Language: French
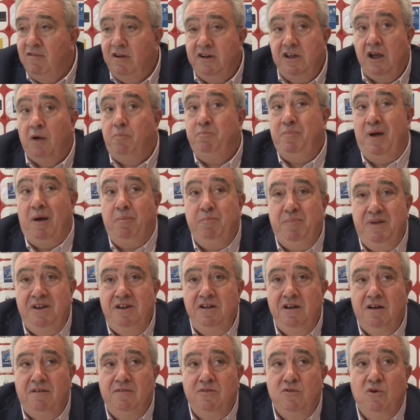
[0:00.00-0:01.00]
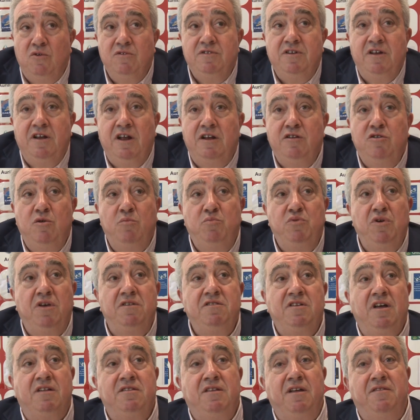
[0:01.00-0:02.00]
on va dire Perpignan, donc ça date depuis
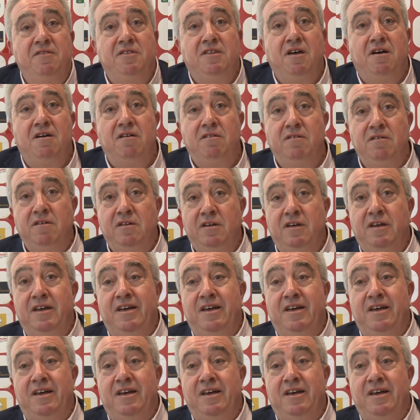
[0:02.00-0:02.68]
un certain temps,